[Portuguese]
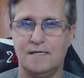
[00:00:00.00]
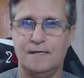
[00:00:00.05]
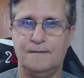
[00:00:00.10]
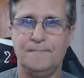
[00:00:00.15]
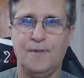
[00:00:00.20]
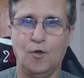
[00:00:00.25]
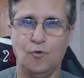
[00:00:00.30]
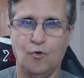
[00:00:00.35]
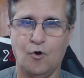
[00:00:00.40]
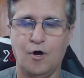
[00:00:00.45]

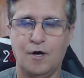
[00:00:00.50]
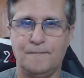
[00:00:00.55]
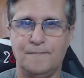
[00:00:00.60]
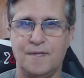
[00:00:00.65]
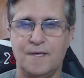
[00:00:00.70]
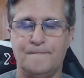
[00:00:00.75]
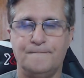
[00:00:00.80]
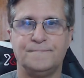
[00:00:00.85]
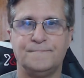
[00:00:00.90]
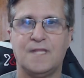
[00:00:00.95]
Meu
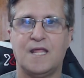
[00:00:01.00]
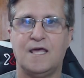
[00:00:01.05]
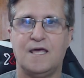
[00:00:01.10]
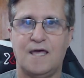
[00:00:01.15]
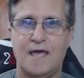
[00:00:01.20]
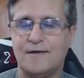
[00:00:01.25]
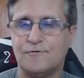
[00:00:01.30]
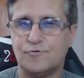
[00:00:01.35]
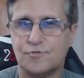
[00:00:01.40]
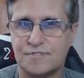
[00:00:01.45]
nome
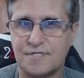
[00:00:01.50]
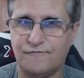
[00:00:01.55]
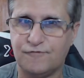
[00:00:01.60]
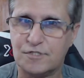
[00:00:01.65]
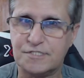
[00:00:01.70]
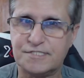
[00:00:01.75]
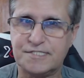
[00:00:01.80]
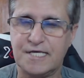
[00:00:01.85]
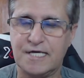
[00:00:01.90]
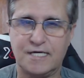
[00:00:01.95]
é José
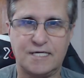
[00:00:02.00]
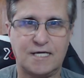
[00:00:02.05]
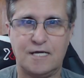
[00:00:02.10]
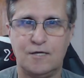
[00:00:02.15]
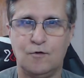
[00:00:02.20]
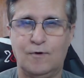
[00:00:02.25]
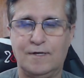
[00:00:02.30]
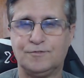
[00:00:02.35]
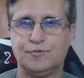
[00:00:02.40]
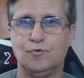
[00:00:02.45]
Fonseca.
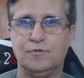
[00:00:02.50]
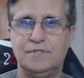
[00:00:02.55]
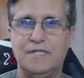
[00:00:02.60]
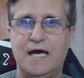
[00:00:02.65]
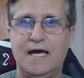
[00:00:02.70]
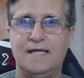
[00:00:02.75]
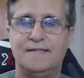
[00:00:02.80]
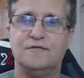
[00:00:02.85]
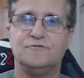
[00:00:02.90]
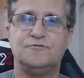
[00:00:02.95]
Eu atuo na
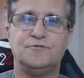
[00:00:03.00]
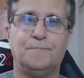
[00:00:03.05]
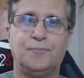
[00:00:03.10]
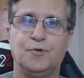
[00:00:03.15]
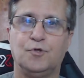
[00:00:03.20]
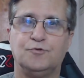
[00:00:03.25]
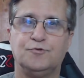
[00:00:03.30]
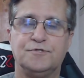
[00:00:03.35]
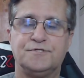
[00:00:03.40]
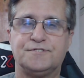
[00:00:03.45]
ala de
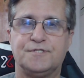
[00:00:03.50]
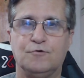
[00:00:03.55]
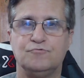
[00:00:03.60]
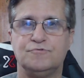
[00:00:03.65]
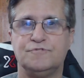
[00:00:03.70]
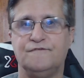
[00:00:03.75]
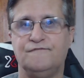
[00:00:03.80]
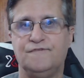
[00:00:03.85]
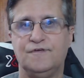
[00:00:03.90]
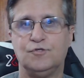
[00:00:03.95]
produção
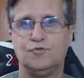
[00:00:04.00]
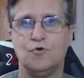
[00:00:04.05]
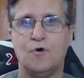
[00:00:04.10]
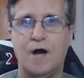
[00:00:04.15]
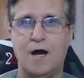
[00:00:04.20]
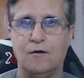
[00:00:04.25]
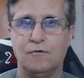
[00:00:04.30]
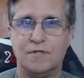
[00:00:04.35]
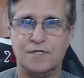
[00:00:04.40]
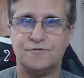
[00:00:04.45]
de
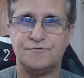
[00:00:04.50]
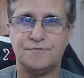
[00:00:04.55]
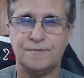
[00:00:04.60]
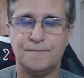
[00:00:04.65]
videoaulas.